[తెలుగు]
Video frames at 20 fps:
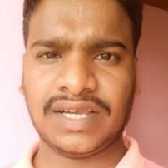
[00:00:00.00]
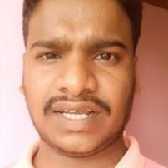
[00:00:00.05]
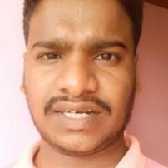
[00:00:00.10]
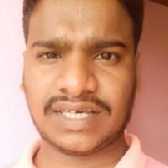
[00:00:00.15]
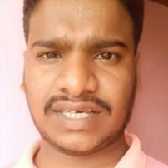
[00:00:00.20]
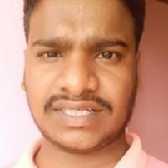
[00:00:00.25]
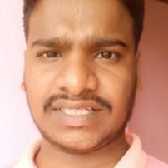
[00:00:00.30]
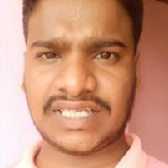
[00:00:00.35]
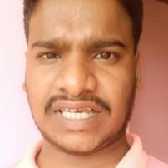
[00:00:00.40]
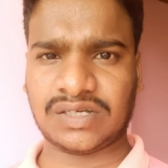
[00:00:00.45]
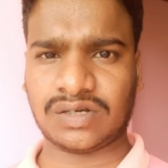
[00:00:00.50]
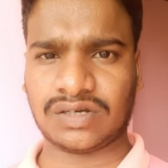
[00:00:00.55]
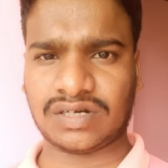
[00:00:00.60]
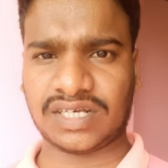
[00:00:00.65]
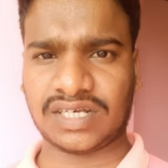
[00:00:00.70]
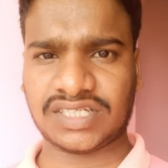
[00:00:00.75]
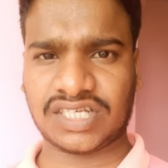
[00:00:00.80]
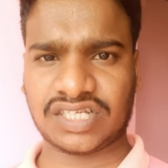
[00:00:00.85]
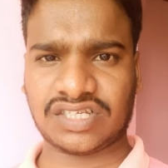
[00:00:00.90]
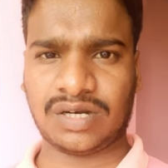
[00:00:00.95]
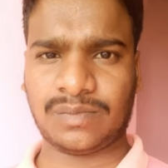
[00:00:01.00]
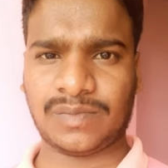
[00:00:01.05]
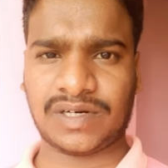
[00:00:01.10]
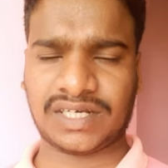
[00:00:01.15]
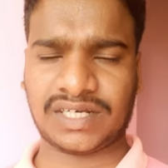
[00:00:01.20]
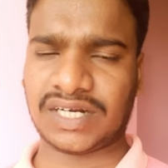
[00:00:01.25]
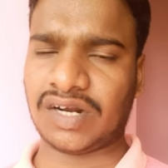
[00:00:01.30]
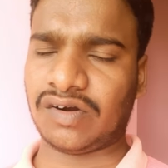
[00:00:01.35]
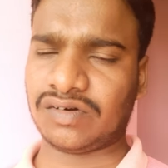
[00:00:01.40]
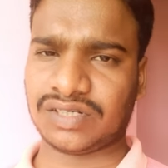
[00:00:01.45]
ఎన్కే సైకో క్లాసెస్లో
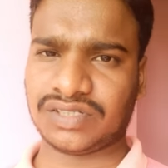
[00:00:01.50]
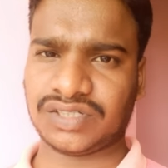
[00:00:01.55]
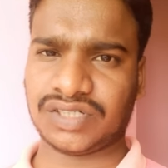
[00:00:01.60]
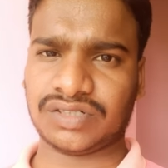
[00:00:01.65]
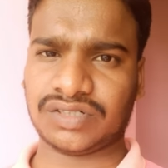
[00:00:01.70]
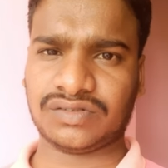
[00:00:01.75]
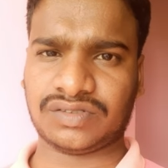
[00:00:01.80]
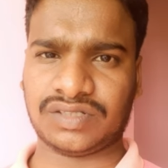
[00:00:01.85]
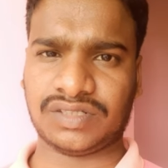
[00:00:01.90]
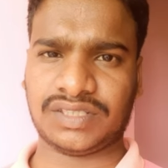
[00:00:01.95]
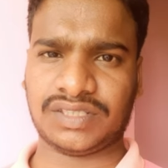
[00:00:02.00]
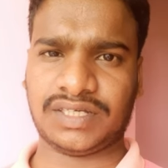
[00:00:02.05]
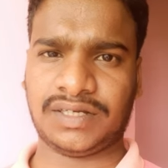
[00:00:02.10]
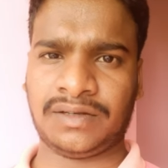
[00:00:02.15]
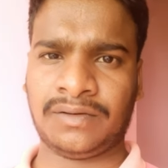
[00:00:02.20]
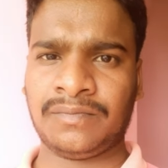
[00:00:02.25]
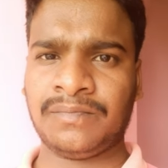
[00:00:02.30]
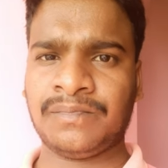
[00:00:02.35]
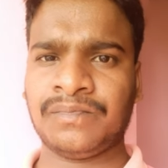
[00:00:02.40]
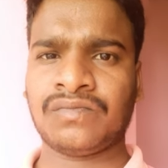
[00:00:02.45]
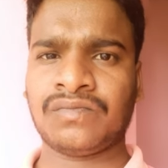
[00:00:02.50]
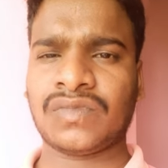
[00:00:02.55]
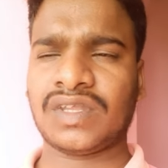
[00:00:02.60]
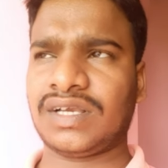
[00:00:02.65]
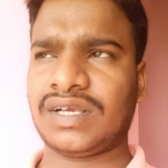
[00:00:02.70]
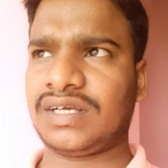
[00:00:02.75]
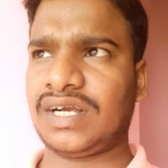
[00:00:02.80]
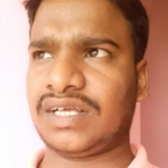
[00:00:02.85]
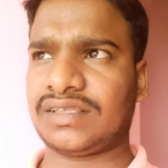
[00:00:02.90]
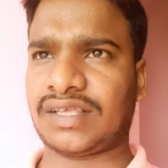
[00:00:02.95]
మనకు రావడం జరుగుతుంది
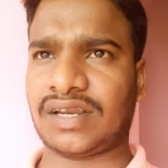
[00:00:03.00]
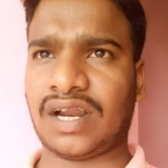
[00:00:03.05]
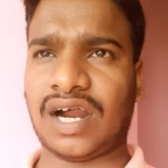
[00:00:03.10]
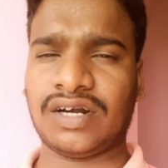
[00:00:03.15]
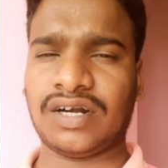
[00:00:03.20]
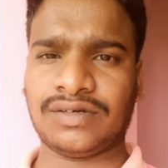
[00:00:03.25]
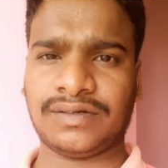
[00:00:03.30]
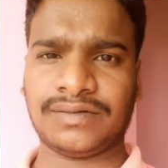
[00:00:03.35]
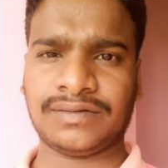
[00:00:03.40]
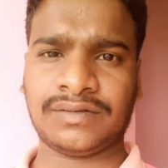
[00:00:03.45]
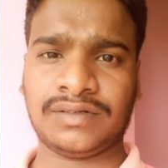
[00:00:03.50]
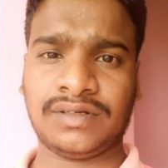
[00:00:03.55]
ఇంకా త్రాడు